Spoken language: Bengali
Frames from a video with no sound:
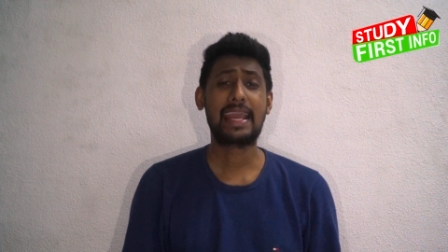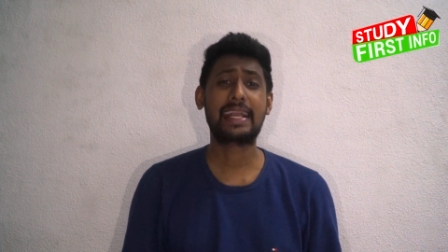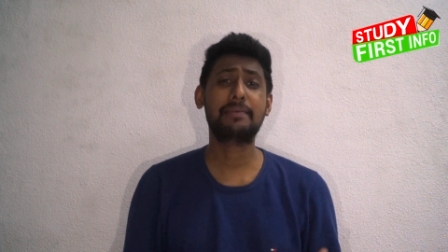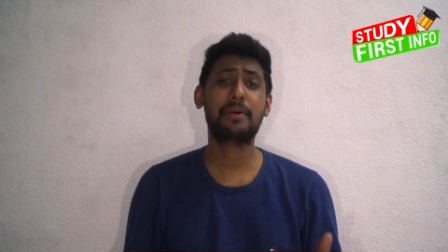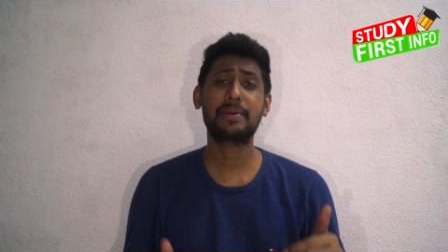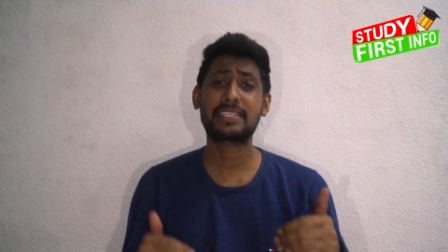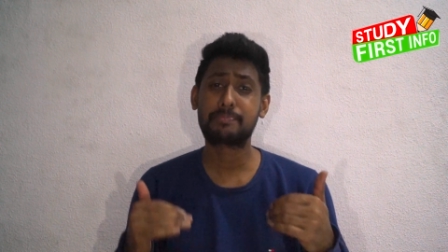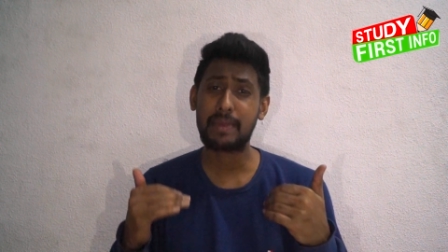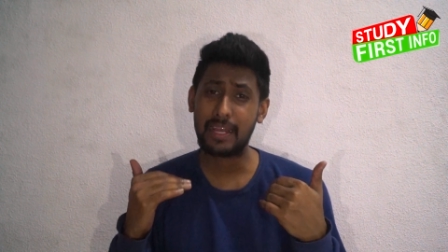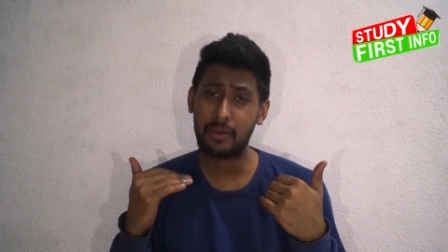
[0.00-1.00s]
একইভাবে
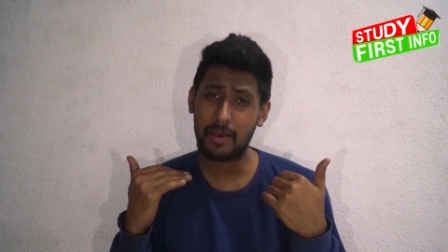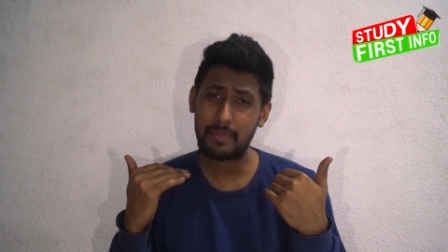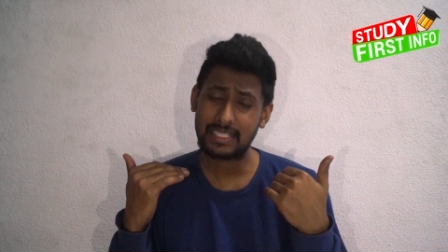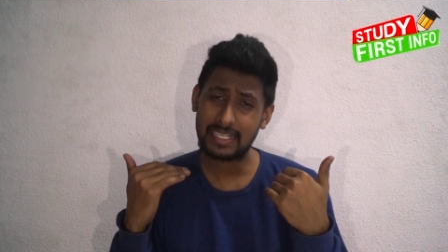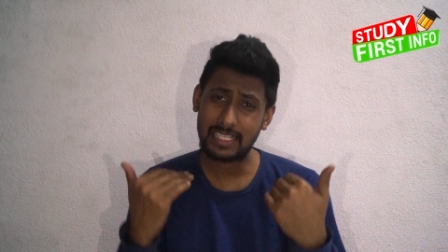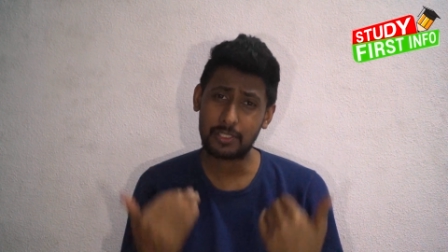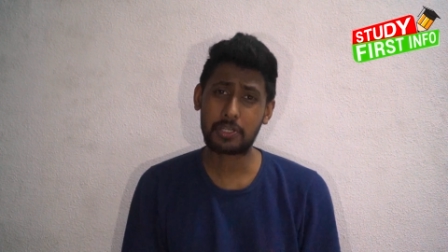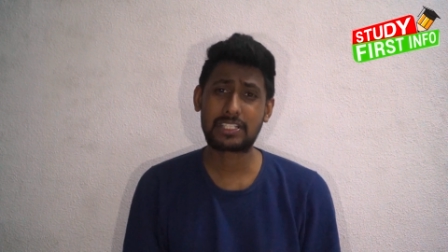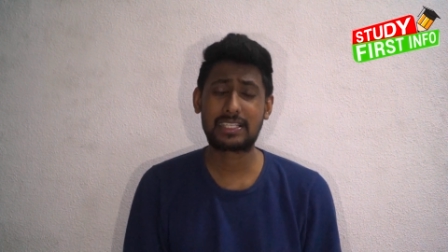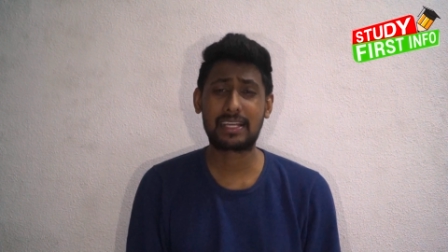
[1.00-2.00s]
স্পেনেও আমাদেরকে
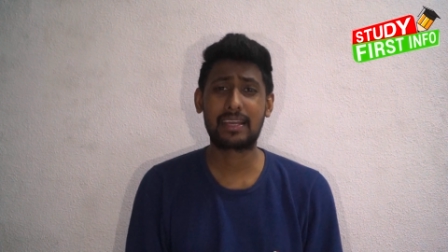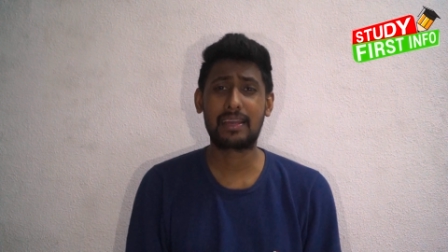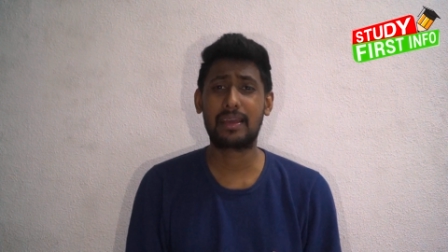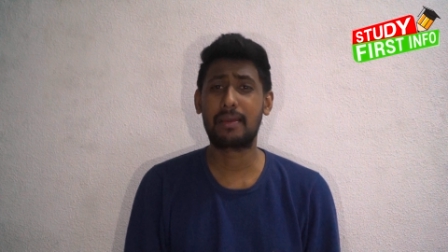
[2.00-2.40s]
দশ থেকে